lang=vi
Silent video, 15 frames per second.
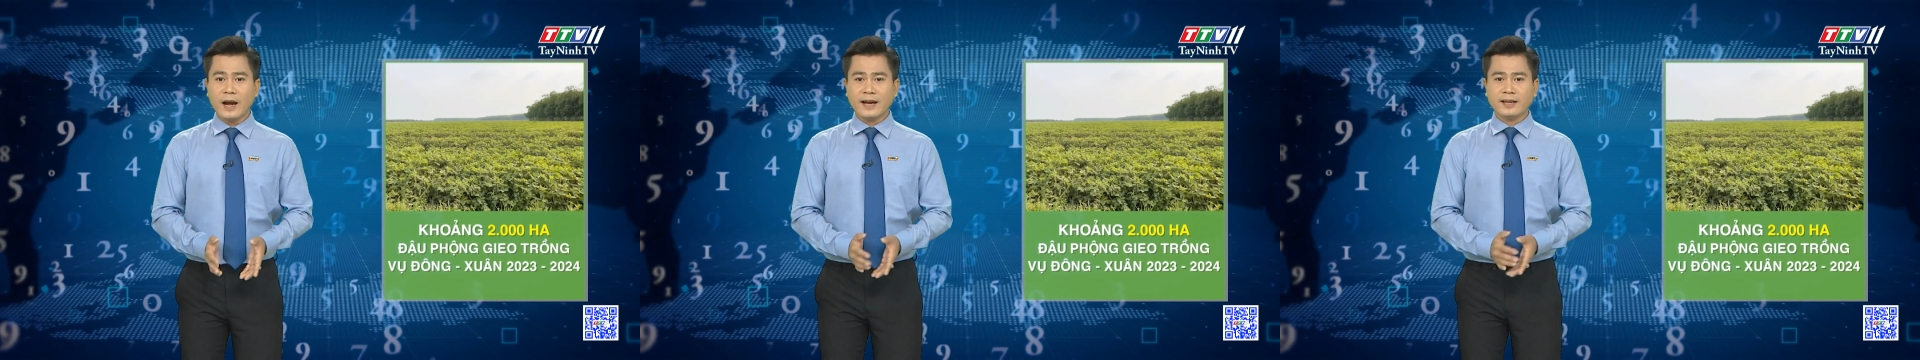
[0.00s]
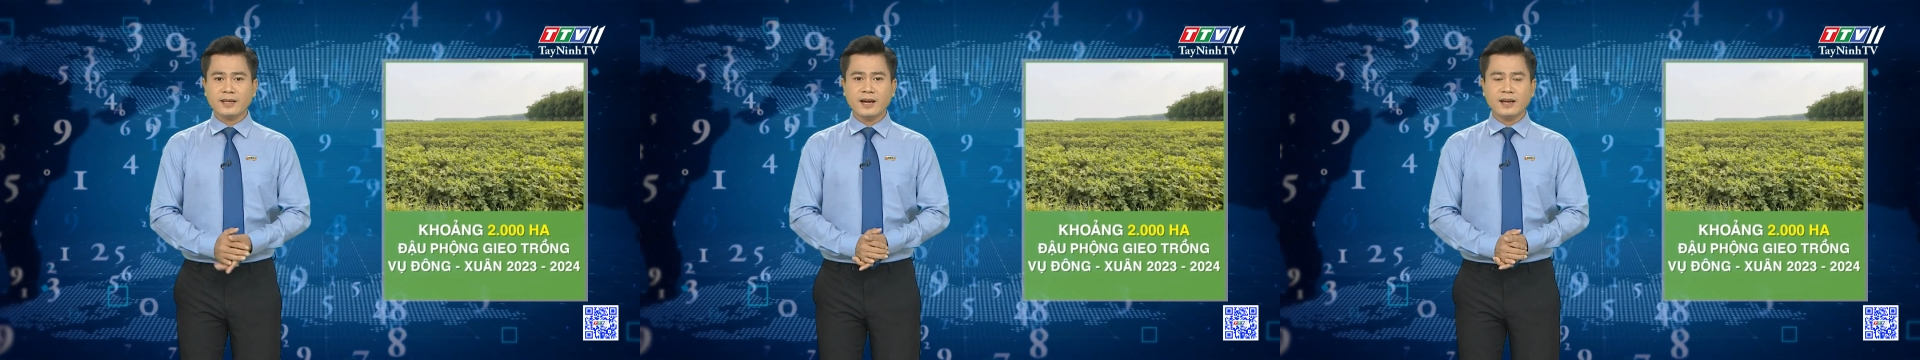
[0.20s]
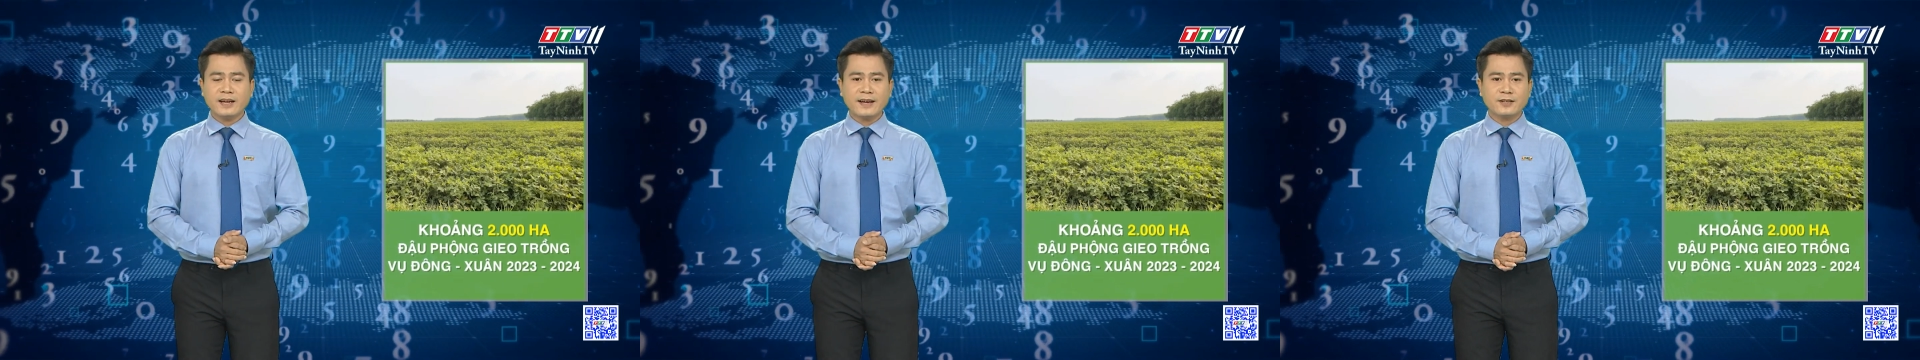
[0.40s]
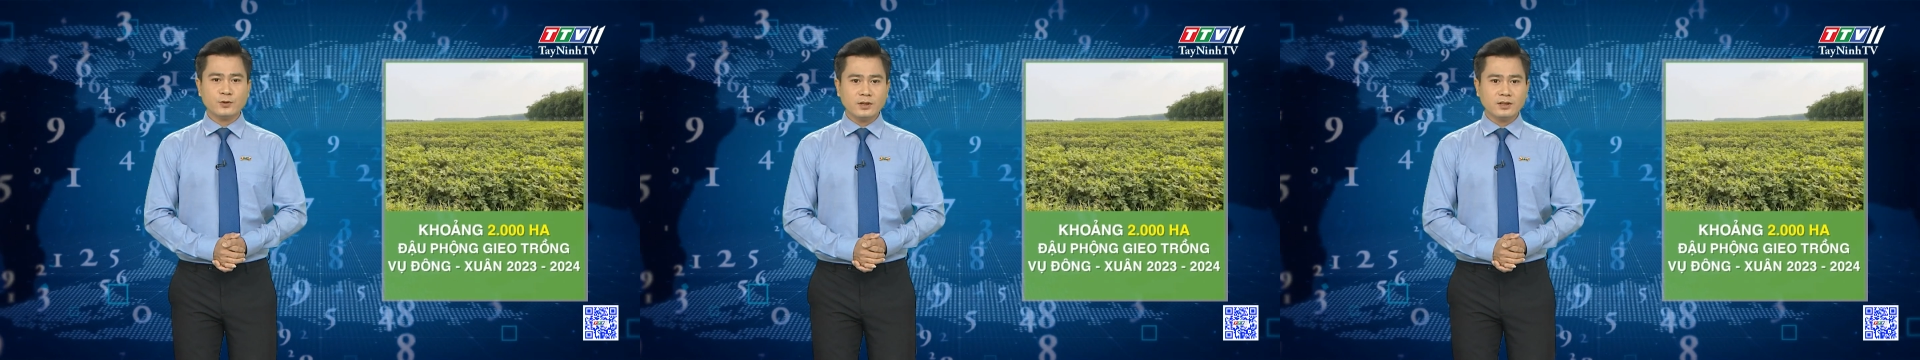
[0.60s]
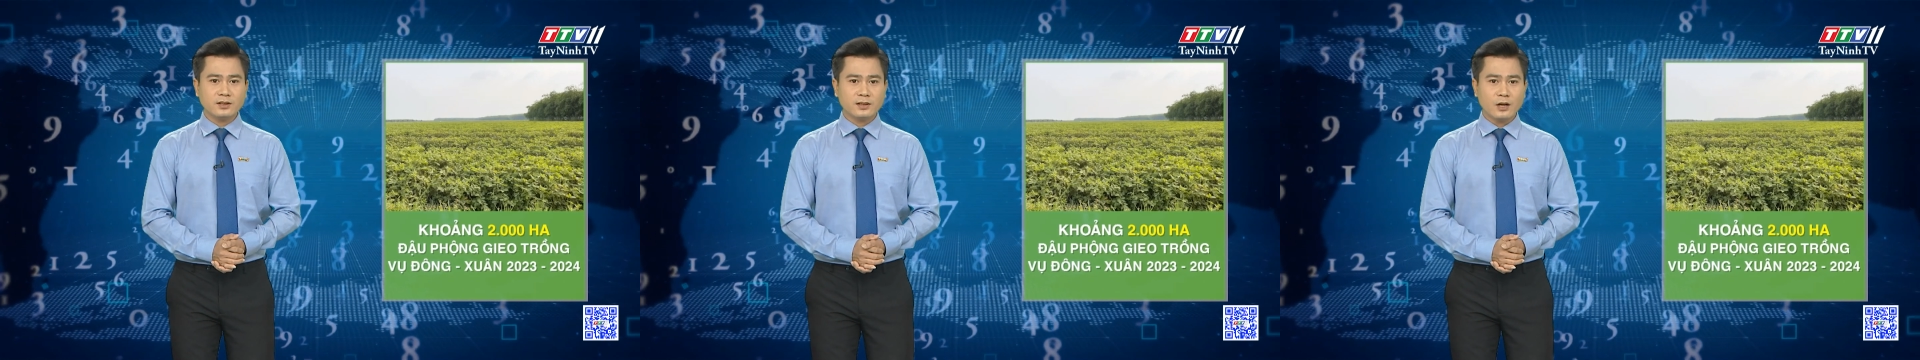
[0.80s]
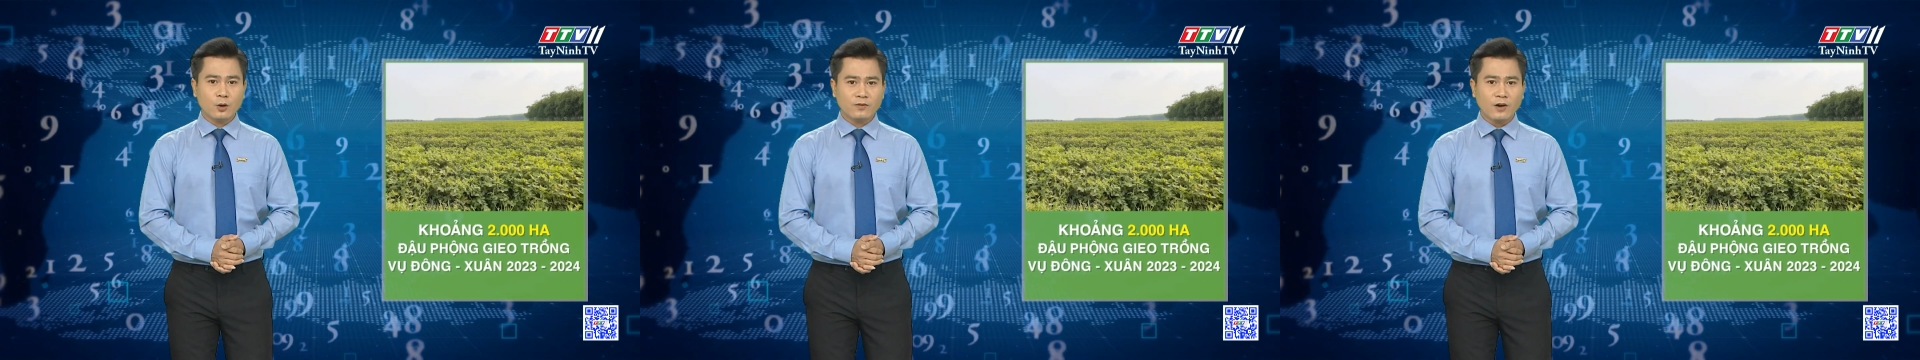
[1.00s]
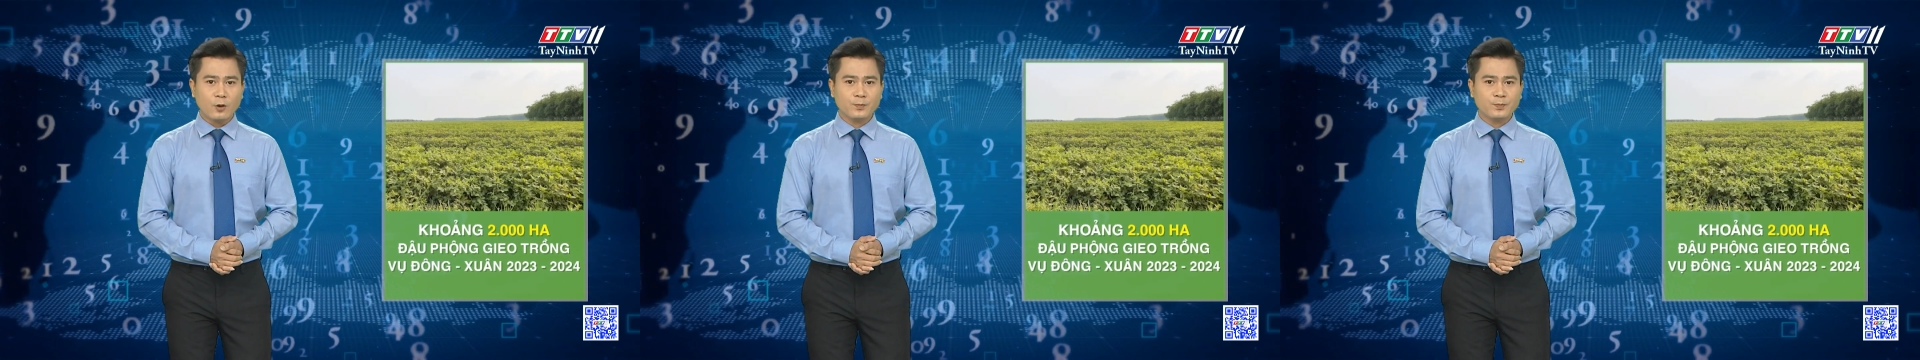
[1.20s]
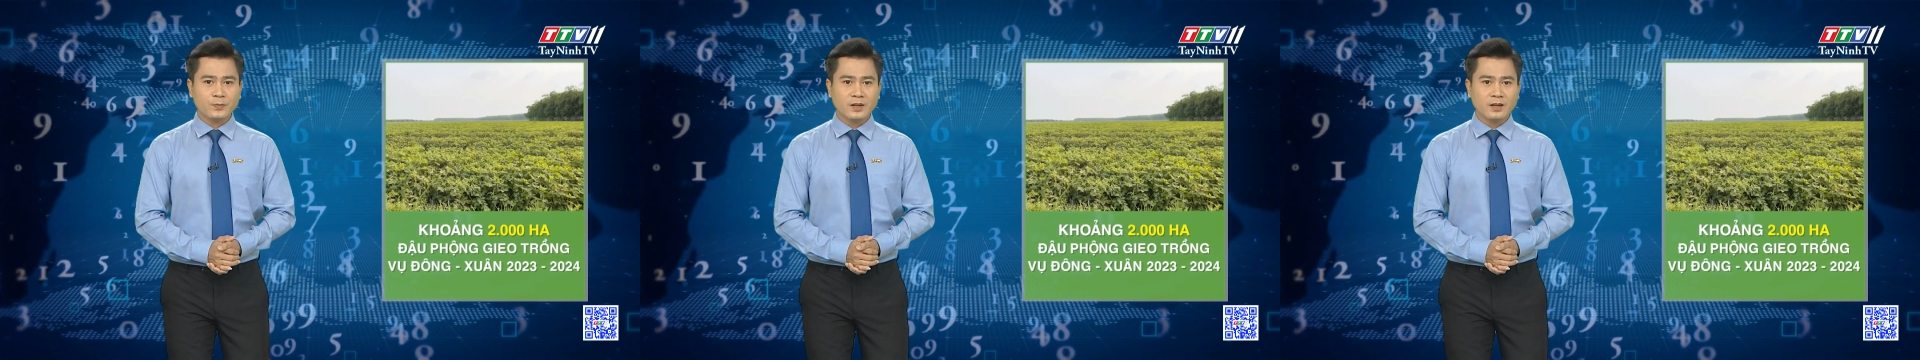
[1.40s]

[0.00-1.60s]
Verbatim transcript: hạn chế năng suất đậu phộng.